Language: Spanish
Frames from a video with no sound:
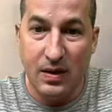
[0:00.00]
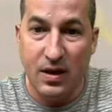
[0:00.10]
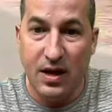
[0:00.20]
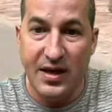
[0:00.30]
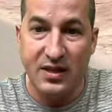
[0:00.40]

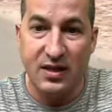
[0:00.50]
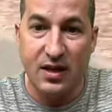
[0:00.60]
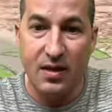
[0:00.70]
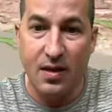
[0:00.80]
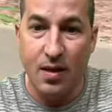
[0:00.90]
ahí
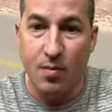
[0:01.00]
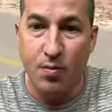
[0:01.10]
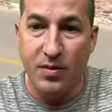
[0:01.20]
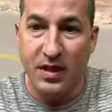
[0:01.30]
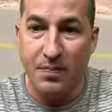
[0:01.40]
está.
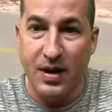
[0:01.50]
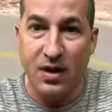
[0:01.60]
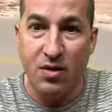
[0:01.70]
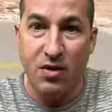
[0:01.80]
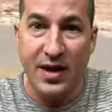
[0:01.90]
Buen
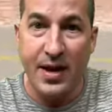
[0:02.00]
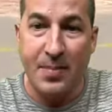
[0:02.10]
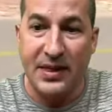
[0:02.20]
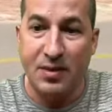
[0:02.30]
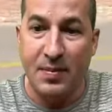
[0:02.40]
disparo. Ok,
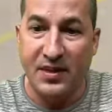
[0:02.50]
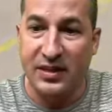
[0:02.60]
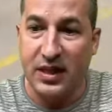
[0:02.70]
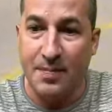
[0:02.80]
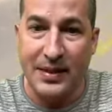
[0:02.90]
empatamos la
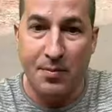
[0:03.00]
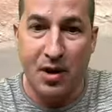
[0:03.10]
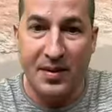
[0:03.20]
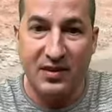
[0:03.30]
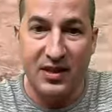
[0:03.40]
partida, empatamos la
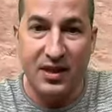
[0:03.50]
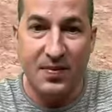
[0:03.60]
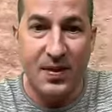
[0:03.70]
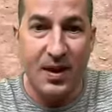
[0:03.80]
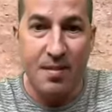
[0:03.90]
partida.
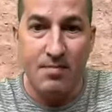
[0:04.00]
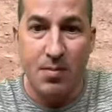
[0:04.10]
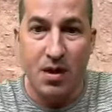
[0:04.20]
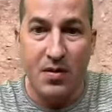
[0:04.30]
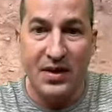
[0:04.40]

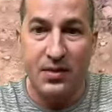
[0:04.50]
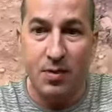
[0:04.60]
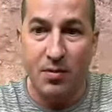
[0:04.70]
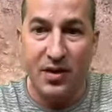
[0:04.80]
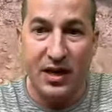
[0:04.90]
Vamos a ver si
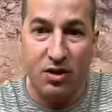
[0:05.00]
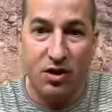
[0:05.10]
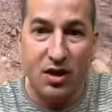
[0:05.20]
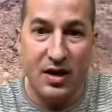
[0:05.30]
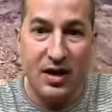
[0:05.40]
podemos quitarnos
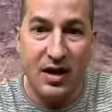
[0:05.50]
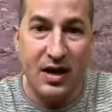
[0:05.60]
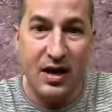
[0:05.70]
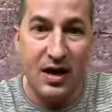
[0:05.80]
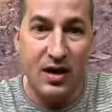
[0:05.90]
ahora
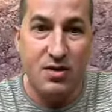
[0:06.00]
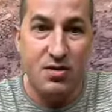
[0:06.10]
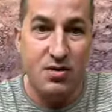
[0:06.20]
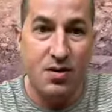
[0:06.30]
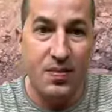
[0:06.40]
el
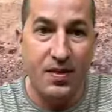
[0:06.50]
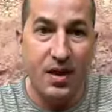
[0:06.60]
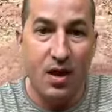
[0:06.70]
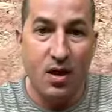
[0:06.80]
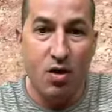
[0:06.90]
Leo
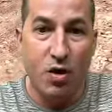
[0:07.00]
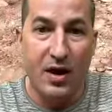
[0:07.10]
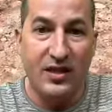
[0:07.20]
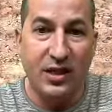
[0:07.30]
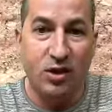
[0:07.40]
o
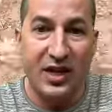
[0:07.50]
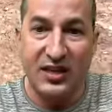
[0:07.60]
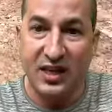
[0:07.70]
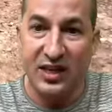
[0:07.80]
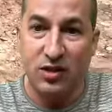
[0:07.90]
el
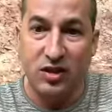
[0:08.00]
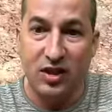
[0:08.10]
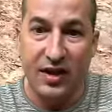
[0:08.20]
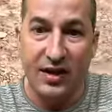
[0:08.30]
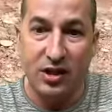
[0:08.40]
113. El,
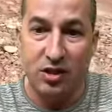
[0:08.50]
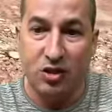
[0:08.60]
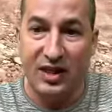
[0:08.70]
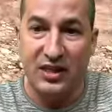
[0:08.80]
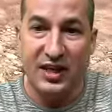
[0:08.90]

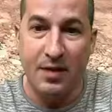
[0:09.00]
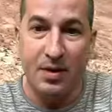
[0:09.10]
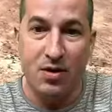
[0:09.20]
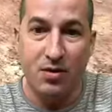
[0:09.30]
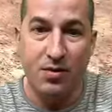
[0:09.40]
113, sería
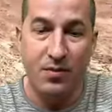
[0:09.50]
mejor.